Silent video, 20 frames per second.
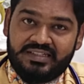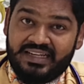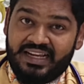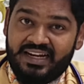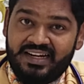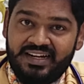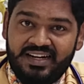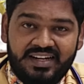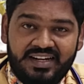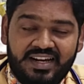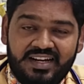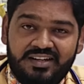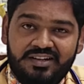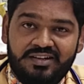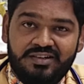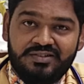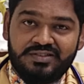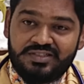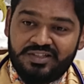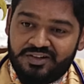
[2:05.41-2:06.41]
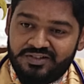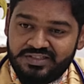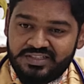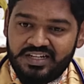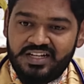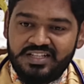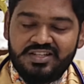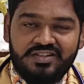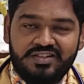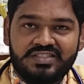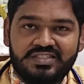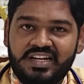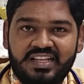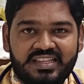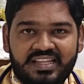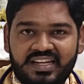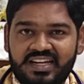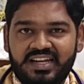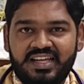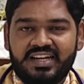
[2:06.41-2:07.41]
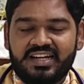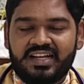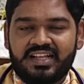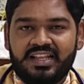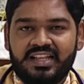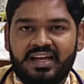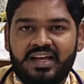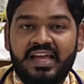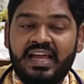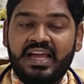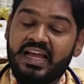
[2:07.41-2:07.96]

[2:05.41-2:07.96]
నెలల నెలలు సంవత్సరాలు సంవత్సరాలు తినలేరు కదా